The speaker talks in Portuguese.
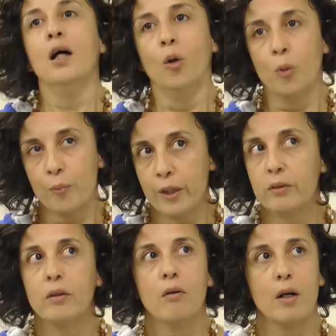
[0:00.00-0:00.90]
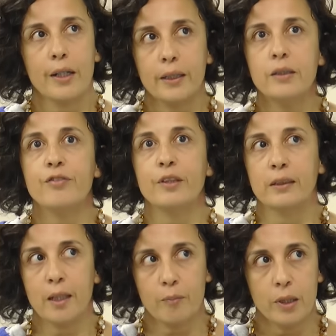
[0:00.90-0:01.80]
O momento agora é de
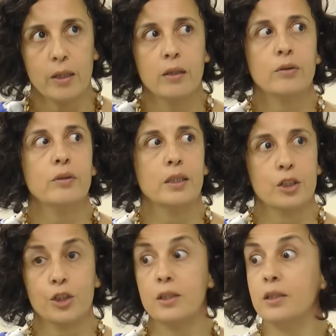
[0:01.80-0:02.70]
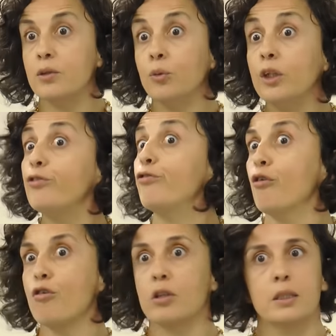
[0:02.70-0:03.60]
enfrentamento, é da gente unir
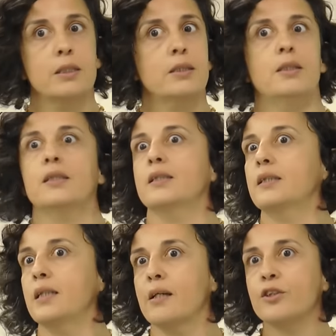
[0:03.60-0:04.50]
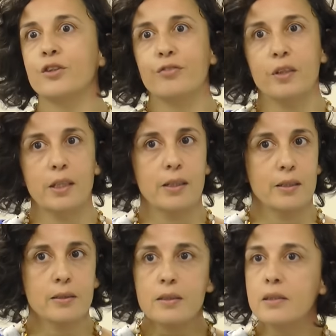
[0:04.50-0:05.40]
forças, esquecer as
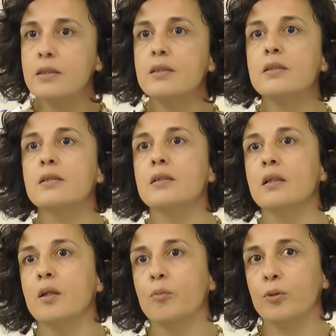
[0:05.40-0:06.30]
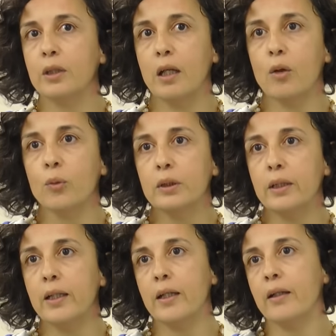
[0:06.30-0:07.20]
diferenças, porque a
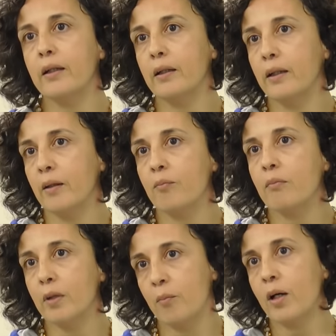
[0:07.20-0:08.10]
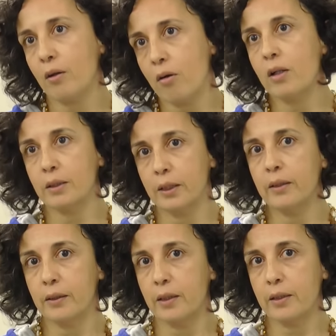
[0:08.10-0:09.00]
luta é, é, é maior,
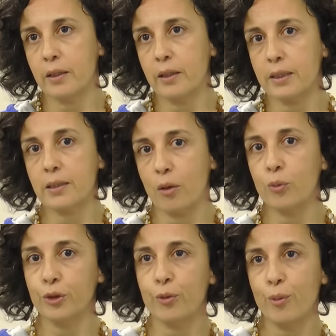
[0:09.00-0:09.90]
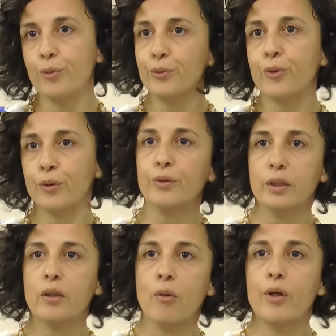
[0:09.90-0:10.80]
né? É a saúde como um todo que
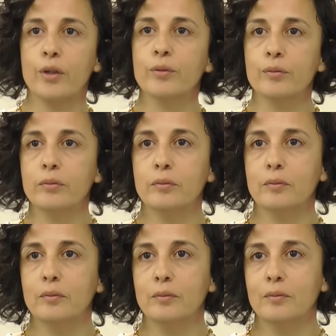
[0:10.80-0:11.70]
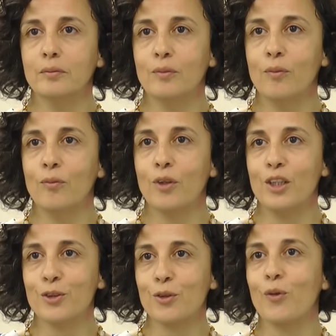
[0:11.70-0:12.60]
está correndo um, um
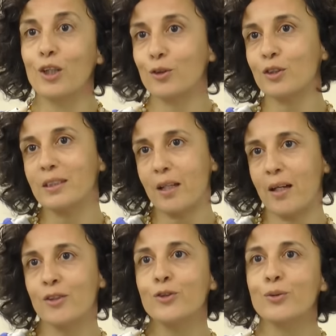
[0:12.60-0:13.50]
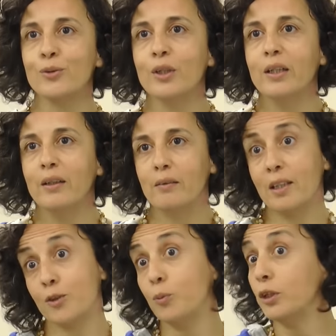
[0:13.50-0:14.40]
risco, é um retrocesso
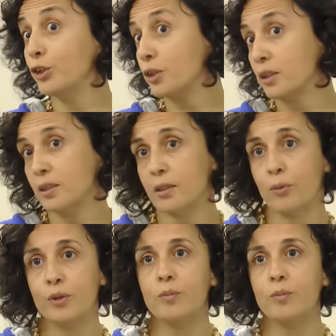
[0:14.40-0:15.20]
nas políticas de saúde